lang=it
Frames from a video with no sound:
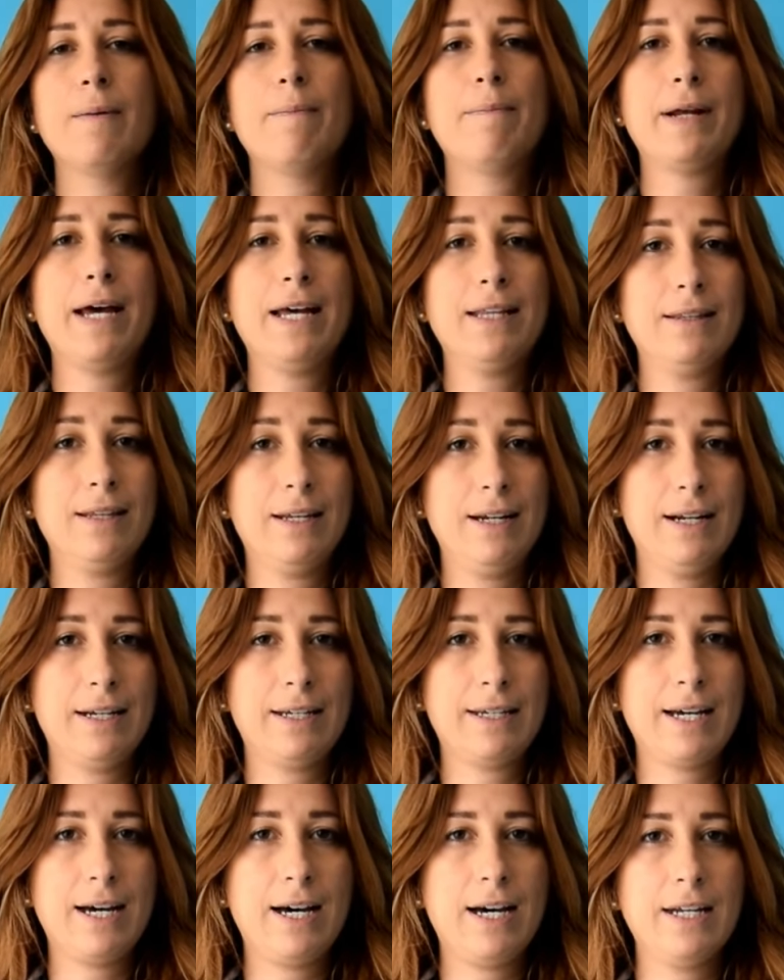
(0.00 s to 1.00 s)
prendere
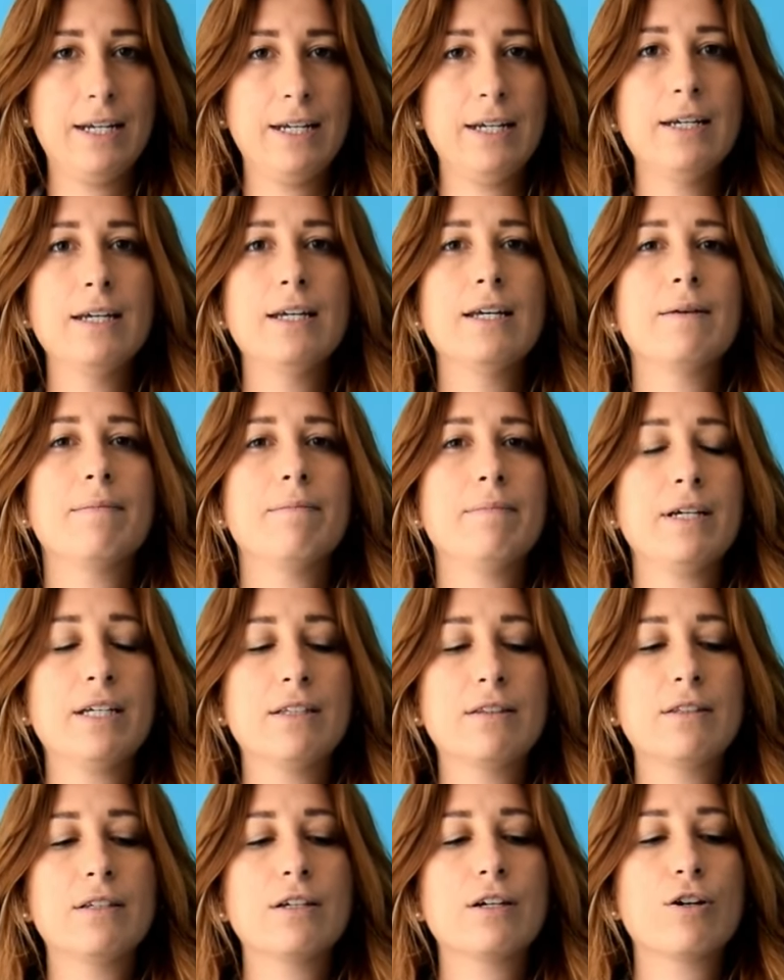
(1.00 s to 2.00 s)
il cane,
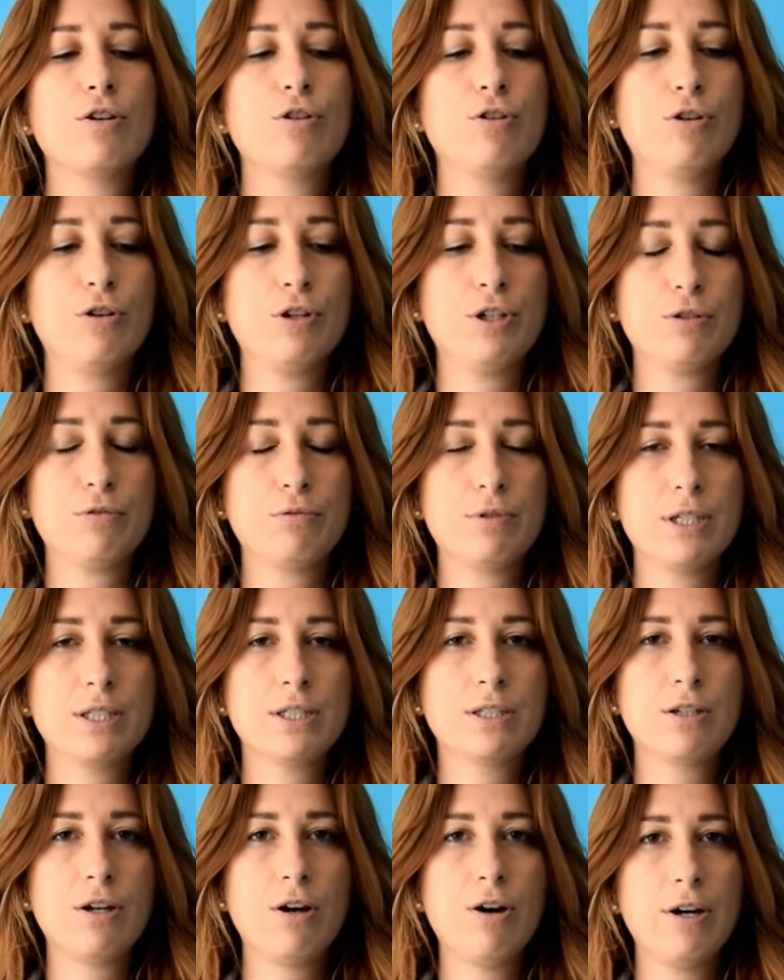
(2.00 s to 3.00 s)
metterlo in
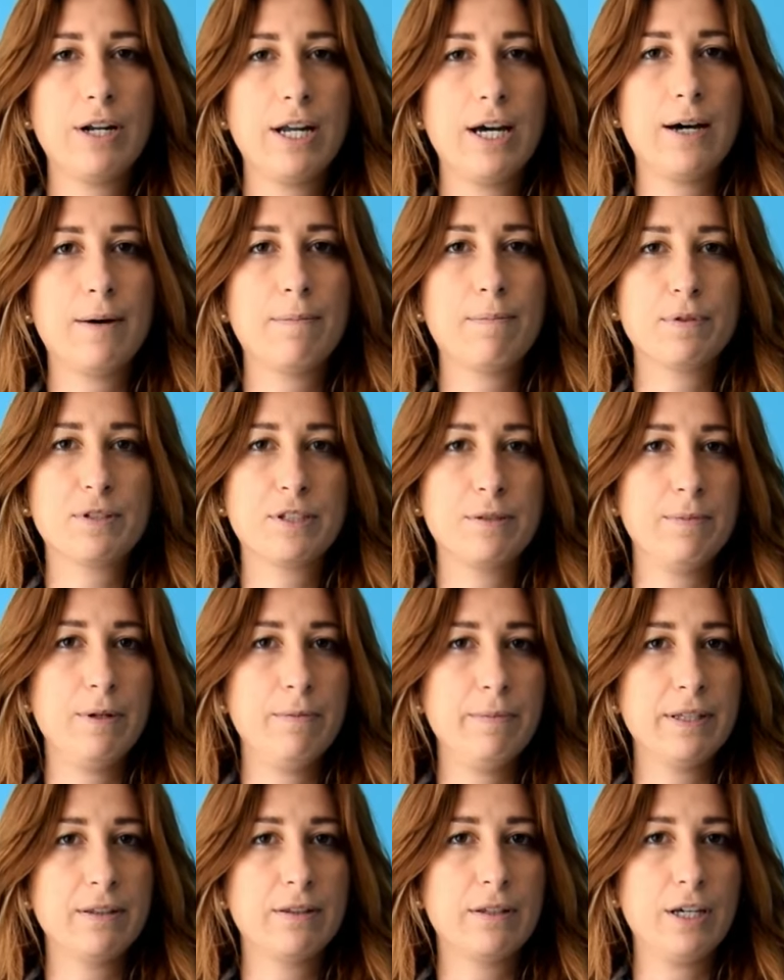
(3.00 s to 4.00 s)
una zona
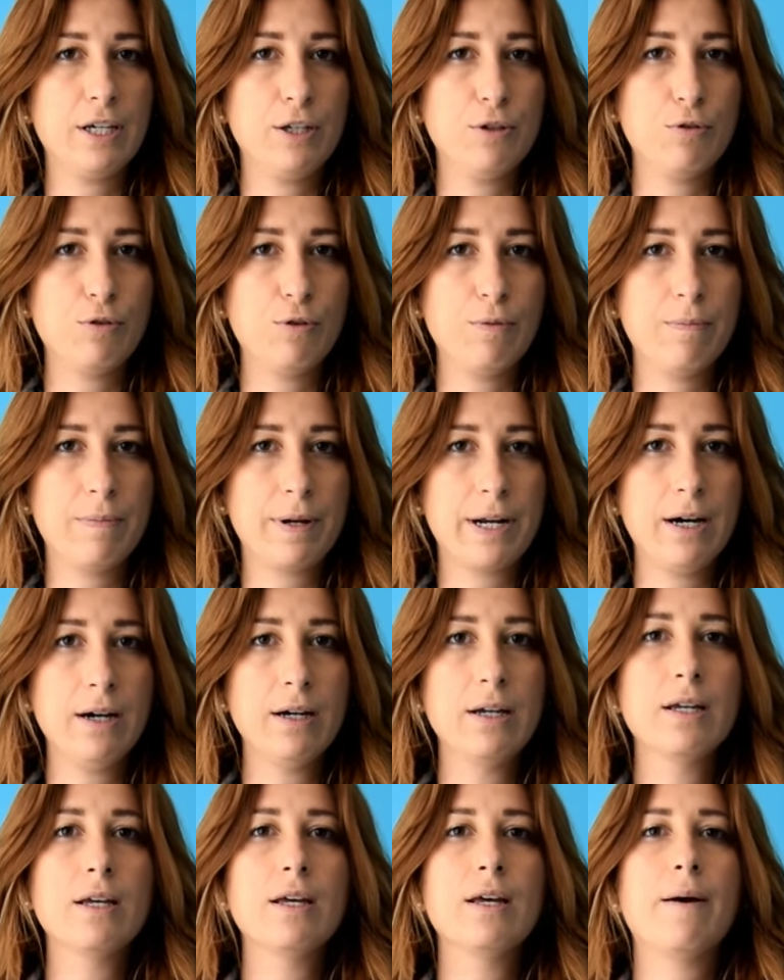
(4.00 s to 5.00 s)
possibilmente in
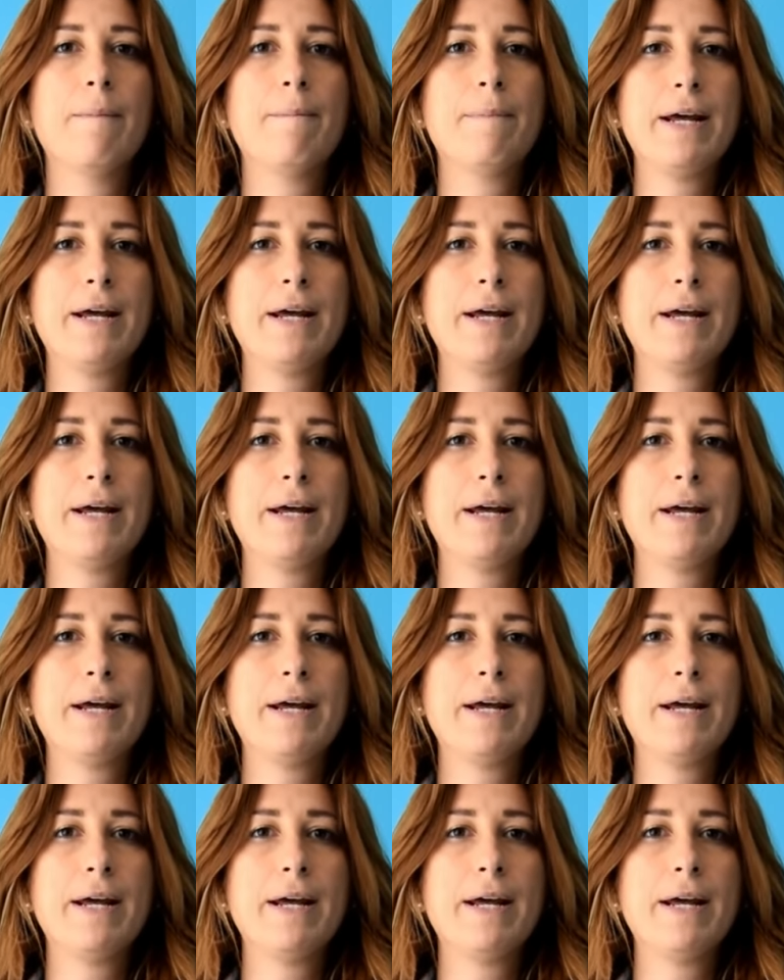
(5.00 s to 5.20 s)
ombra,